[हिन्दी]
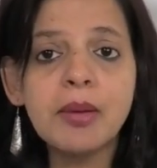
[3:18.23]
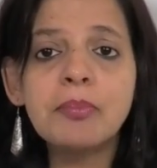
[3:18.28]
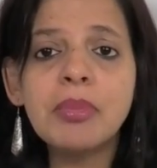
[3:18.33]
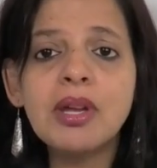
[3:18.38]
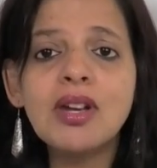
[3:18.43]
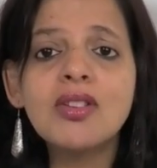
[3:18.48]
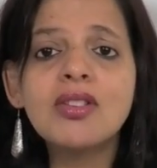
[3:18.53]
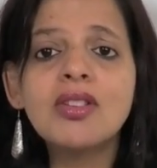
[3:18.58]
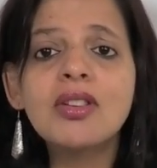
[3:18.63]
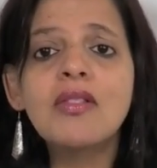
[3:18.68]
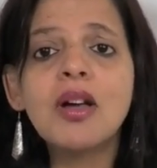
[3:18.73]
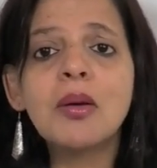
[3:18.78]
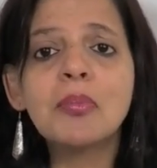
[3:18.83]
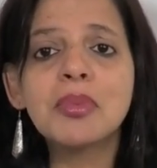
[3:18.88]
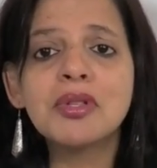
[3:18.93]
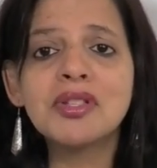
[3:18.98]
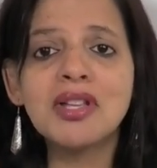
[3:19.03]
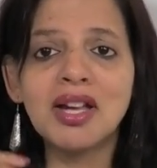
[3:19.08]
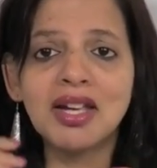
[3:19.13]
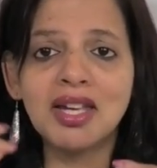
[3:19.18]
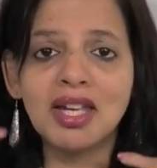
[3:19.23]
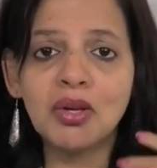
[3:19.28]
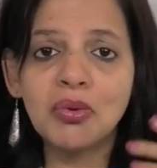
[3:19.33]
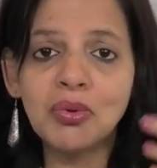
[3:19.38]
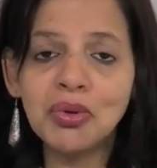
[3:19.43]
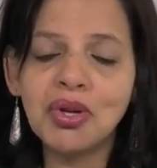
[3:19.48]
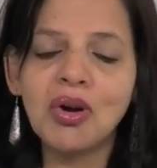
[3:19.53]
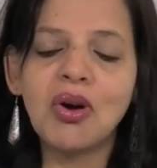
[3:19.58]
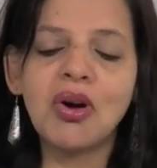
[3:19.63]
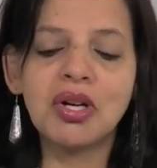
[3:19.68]
फिर से वापस आके
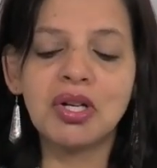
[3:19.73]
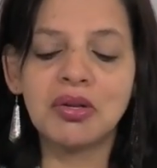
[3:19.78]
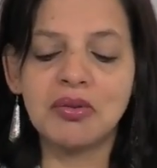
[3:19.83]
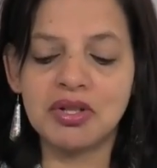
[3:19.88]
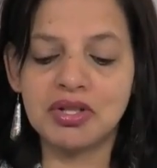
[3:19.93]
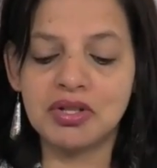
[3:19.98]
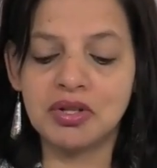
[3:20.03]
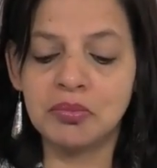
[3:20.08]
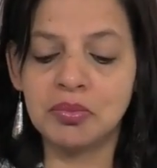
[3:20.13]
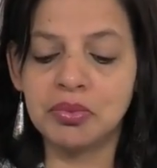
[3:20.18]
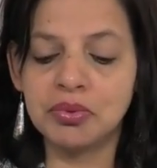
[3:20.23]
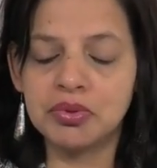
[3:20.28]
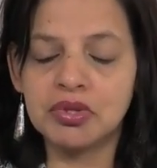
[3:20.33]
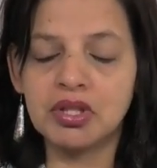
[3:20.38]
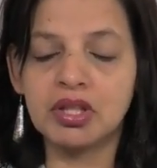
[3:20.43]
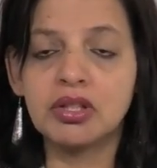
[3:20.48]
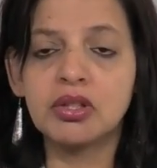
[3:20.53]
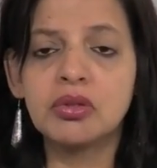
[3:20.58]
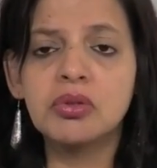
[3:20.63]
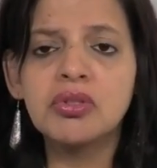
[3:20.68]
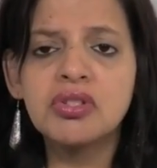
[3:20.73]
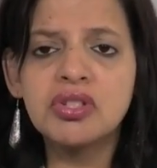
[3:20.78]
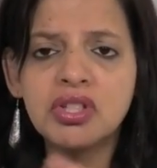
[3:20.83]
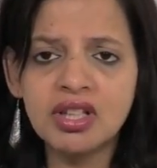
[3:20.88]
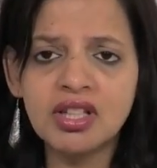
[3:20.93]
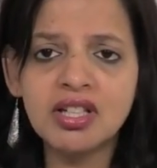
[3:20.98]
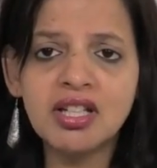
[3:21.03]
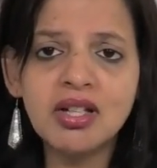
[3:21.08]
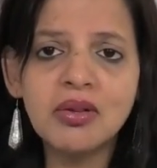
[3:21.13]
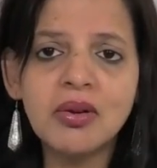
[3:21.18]
कोई और क्वेश्चन पूछ सकते हैं तो
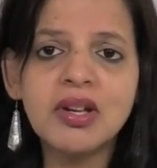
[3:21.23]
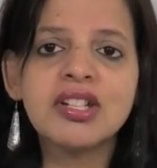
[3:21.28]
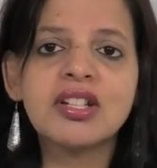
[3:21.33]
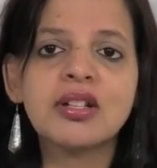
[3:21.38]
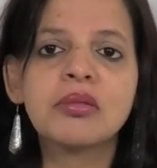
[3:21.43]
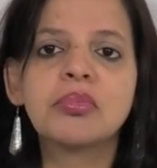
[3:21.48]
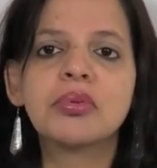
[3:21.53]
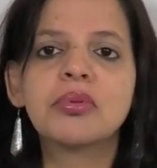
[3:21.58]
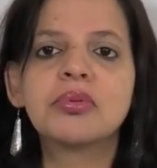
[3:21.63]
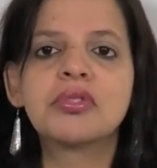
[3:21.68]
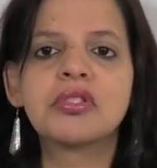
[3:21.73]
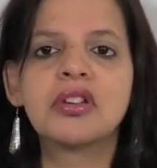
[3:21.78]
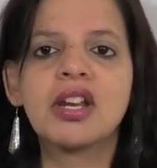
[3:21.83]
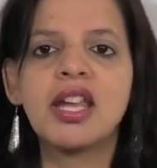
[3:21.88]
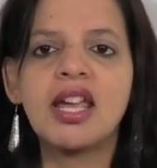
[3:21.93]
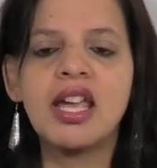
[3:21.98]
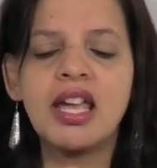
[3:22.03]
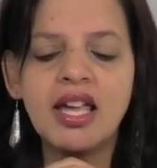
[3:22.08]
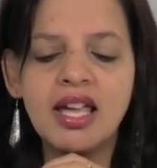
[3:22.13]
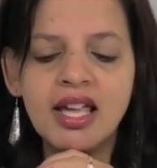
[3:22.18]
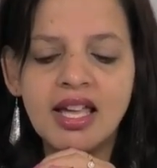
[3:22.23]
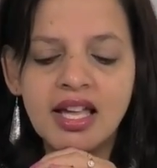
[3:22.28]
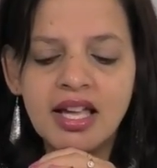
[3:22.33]
जितने क्वेश्चन पूछ रहे हैं